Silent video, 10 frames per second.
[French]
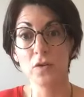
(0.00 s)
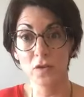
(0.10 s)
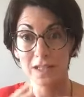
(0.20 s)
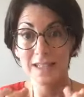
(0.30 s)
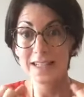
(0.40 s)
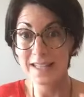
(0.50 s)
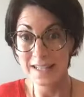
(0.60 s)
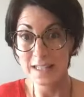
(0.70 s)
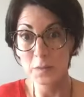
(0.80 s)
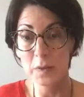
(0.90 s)
cet état
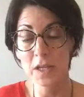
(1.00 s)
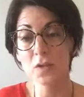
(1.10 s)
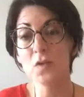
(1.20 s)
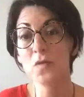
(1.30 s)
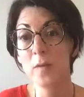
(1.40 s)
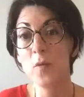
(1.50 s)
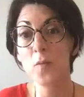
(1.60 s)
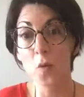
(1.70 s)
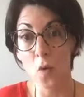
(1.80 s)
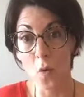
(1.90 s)
d'esprit, ce fameux
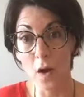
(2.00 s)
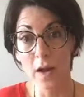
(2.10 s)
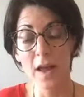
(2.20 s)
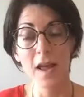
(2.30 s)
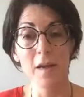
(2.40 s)
pourquoi.